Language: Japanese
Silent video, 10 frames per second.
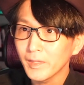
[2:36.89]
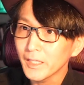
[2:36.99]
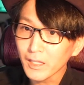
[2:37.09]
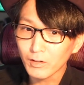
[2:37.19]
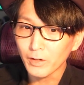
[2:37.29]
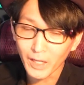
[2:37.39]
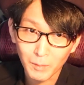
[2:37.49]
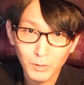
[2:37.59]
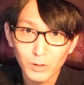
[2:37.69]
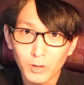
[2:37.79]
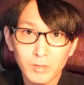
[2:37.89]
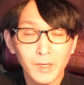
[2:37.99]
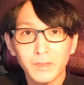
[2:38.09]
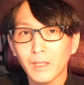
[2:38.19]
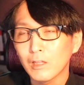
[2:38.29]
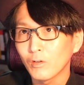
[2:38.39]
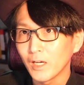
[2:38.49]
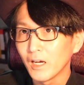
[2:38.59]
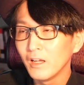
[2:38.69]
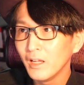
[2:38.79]
て出てくる例文の質だったりと
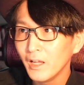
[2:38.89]
か